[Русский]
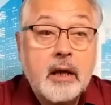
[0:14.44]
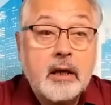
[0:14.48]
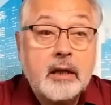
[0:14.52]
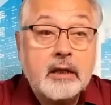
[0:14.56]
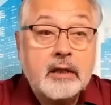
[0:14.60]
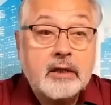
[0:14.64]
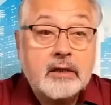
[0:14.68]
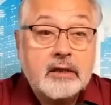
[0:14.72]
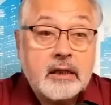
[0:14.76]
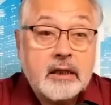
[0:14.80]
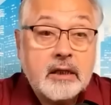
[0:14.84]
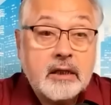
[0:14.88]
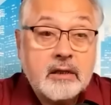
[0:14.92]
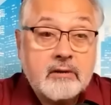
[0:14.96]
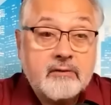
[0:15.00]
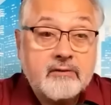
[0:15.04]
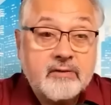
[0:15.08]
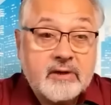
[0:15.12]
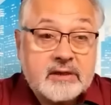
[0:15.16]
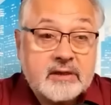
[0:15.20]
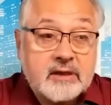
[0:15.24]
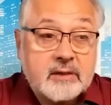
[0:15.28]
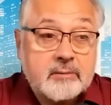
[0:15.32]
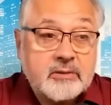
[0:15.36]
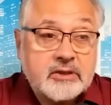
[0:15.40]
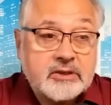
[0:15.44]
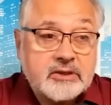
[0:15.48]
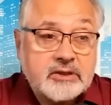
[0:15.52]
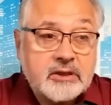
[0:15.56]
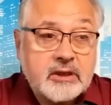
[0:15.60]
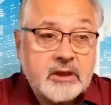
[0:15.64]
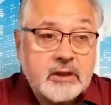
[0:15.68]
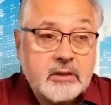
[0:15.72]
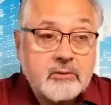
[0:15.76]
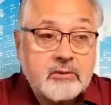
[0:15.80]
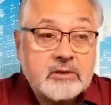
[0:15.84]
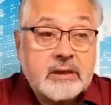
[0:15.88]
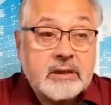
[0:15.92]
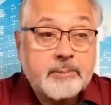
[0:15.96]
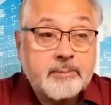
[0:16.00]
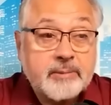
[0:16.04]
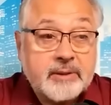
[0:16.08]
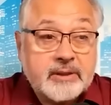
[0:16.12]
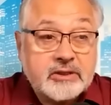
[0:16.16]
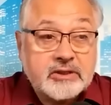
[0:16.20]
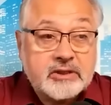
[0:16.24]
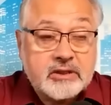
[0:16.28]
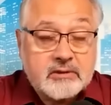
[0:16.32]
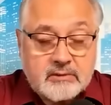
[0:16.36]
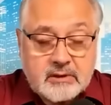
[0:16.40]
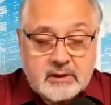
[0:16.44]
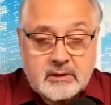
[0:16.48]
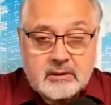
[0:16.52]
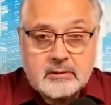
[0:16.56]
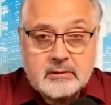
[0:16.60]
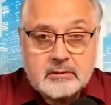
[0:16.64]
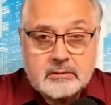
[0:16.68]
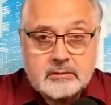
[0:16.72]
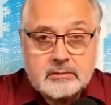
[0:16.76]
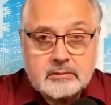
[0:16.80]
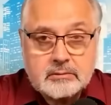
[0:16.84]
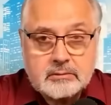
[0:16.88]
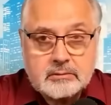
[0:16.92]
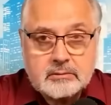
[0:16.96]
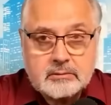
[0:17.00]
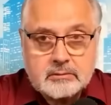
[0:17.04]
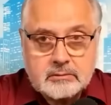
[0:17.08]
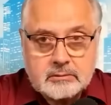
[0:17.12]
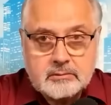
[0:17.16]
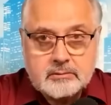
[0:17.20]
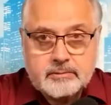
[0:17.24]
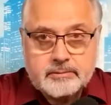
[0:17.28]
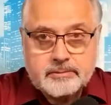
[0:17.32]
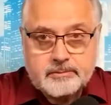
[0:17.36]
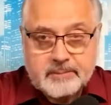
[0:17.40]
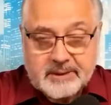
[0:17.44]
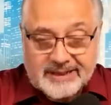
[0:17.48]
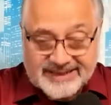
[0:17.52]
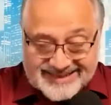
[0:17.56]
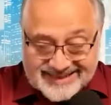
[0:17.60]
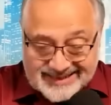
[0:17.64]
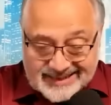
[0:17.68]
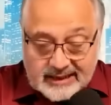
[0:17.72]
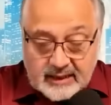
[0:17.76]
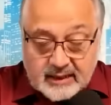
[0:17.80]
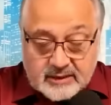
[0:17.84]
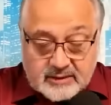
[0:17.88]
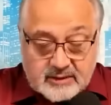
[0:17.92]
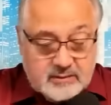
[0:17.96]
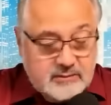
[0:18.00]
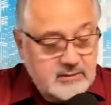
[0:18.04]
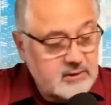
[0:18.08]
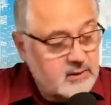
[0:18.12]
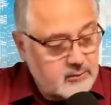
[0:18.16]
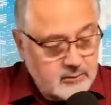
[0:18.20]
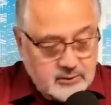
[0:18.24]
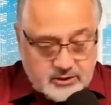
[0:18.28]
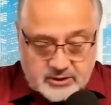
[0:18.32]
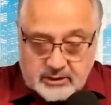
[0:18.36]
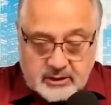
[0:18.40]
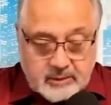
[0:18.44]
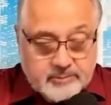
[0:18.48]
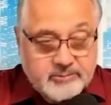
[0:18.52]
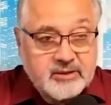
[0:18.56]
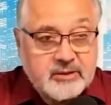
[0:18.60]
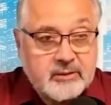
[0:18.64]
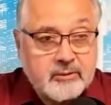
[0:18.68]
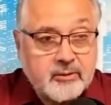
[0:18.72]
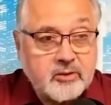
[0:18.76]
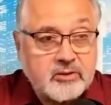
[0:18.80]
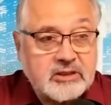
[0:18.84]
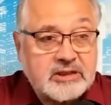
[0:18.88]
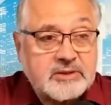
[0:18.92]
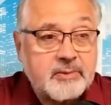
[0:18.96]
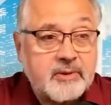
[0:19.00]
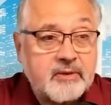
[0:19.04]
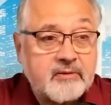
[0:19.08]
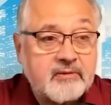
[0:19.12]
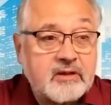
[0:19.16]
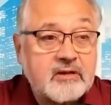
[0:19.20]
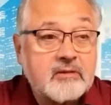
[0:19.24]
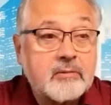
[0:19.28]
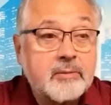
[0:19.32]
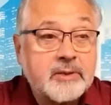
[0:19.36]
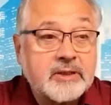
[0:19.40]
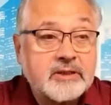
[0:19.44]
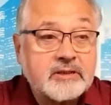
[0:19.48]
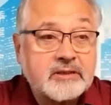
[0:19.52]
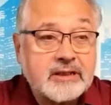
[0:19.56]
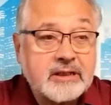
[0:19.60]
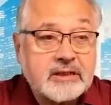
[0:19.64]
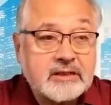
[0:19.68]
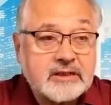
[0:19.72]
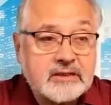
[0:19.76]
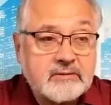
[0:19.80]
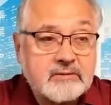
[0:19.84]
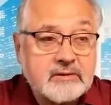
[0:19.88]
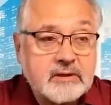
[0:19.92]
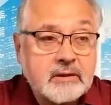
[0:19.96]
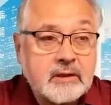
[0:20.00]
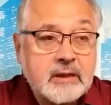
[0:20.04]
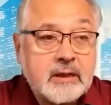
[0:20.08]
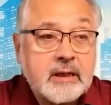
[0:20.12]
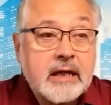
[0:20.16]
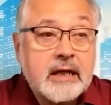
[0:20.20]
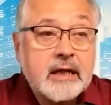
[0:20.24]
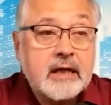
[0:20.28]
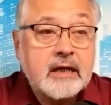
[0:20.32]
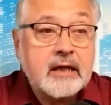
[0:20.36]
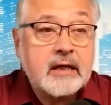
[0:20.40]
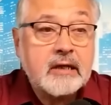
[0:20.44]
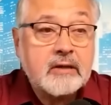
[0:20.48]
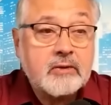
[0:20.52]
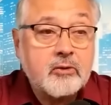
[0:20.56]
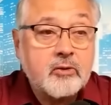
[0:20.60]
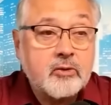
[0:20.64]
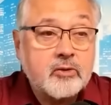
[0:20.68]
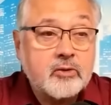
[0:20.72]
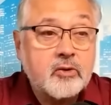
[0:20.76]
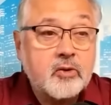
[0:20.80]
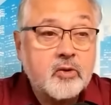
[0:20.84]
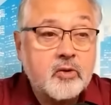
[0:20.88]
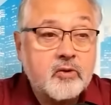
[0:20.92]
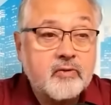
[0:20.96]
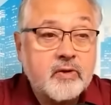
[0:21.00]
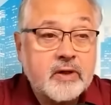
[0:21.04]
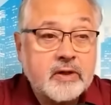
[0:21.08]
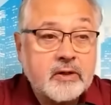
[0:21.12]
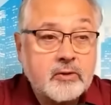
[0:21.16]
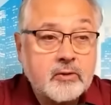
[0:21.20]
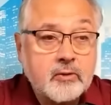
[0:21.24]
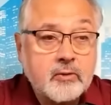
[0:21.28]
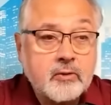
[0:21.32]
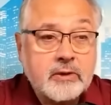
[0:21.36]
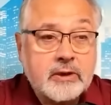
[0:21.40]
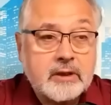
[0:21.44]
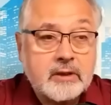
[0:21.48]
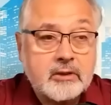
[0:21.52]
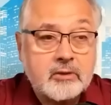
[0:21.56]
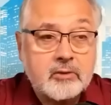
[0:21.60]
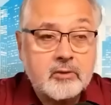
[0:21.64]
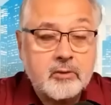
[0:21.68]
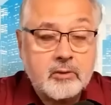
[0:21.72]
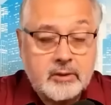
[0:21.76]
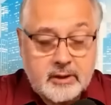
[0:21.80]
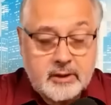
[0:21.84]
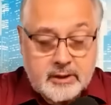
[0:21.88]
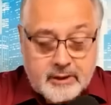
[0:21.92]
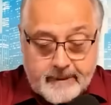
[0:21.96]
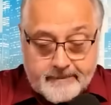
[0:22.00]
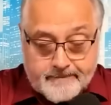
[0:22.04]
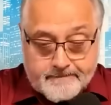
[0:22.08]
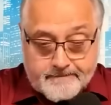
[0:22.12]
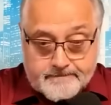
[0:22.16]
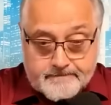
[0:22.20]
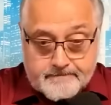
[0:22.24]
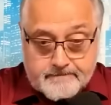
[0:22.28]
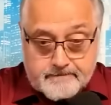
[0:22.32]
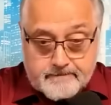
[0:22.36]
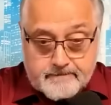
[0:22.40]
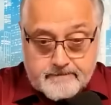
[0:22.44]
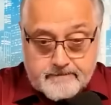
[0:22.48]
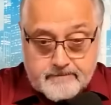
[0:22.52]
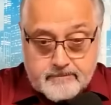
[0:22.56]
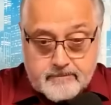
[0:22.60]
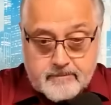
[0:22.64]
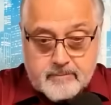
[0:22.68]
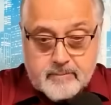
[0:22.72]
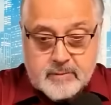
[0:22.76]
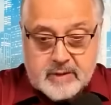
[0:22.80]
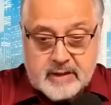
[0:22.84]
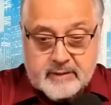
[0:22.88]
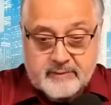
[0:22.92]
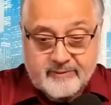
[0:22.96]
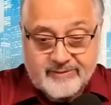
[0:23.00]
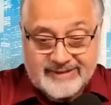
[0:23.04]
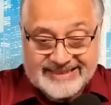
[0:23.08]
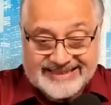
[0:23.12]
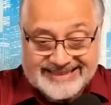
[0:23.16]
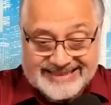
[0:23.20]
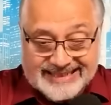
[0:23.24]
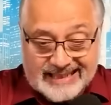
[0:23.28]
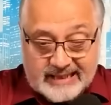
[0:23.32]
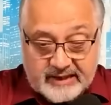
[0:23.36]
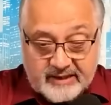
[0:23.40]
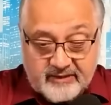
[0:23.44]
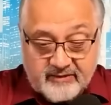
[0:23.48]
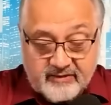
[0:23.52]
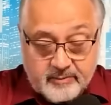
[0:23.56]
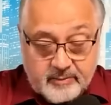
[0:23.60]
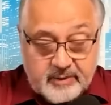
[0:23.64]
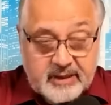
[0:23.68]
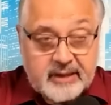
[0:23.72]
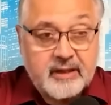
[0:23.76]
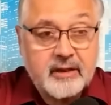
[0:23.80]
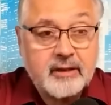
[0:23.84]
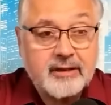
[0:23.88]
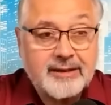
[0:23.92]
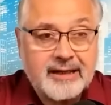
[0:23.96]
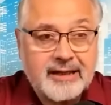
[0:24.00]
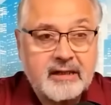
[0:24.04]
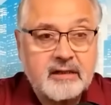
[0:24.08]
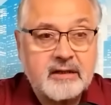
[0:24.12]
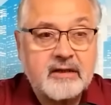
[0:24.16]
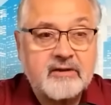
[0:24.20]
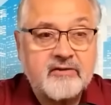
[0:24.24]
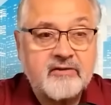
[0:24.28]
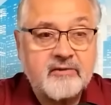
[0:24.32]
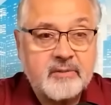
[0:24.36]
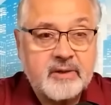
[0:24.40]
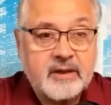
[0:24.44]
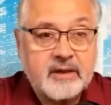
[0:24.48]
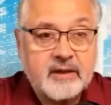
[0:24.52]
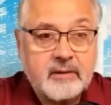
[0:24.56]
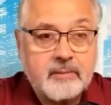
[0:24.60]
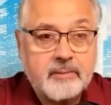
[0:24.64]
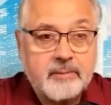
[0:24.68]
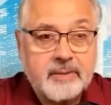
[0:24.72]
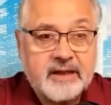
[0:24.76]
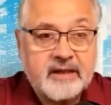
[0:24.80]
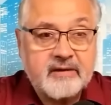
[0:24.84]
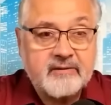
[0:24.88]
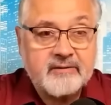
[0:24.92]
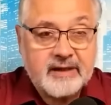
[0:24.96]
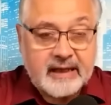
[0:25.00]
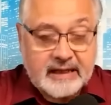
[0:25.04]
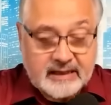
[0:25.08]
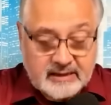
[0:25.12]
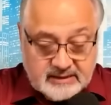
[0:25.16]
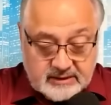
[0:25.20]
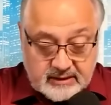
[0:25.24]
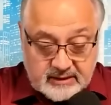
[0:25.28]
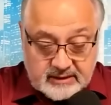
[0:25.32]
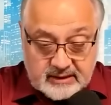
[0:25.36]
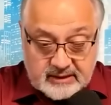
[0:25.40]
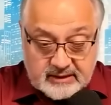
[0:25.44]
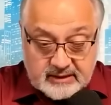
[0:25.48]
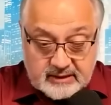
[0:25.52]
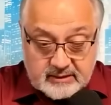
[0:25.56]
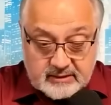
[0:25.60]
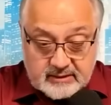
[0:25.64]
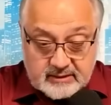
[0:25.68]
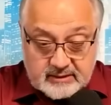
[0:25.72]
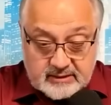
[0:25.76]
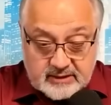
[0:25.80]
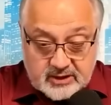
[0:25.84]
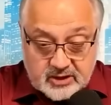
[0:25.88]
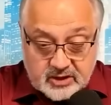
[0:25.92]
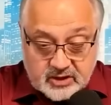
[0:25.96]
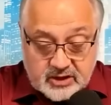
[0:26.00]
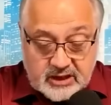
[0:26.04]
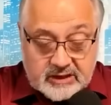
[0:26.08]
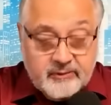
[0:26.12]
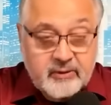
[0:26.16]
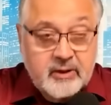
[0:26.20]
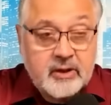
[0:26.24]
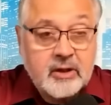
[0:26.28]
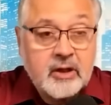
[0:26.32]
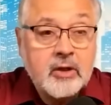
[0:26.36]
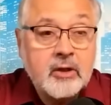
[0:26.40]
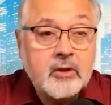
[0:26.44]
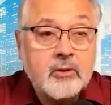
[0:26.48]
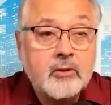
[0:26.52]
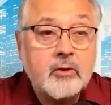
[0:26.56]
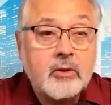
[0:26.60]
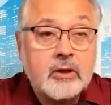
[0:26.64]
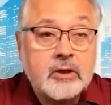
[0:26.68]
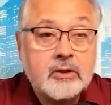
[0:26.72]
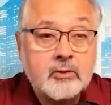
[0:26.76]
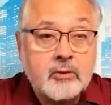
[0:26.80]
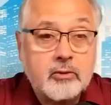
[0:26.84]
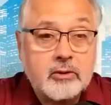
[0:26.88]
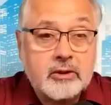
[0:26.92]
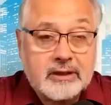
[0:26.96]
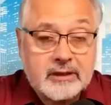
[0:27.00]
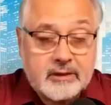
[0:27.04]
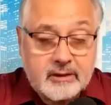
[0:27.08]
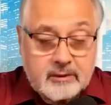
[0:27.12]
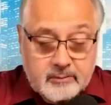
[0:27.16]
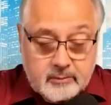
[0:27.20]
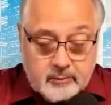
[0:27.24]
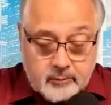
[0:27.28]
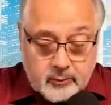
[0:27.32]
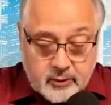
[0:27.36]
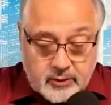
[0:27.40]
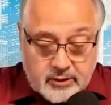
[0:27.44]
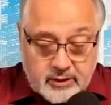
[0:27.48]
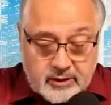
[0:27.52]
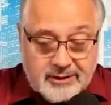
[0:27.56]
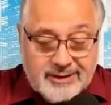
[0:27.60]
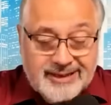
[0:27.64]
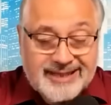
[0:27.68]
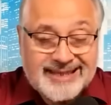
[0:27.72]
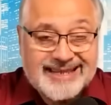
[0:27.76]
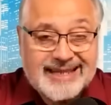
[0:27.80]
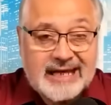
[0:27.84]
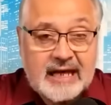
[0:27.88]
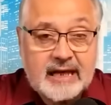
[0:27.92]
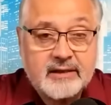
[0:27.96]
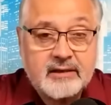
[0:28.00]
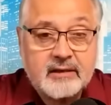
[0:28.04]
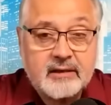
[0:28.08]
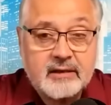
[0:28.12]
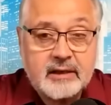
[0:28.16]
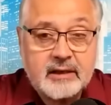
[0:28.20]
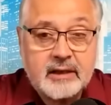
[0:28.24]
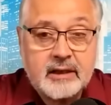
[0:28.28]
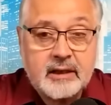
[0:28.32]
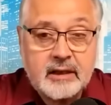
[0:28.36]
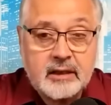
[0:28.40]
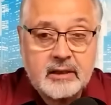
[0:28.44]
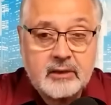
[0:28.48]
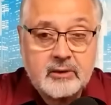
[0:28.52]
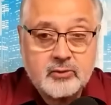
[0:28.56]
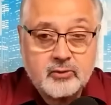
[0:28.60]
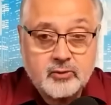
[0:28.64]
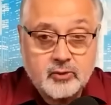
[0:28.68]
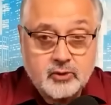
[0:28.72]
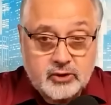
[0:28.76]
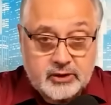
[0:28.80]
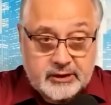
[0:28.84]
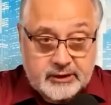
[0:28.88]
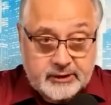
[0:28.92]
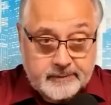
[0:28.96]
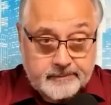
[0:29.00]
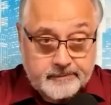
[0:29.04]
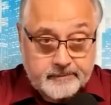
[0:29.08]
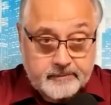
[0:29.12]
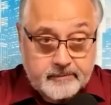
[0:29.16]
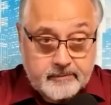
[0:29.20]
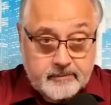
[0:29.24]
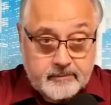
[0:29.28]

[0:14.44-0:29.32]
где в этом эссе он описывал, предсказывал, очень абсолютно справедливо предсказывал, холодную войну, которая воссорит в мире, так как в мире появляются э, державы, у которых будет ядерное оружие –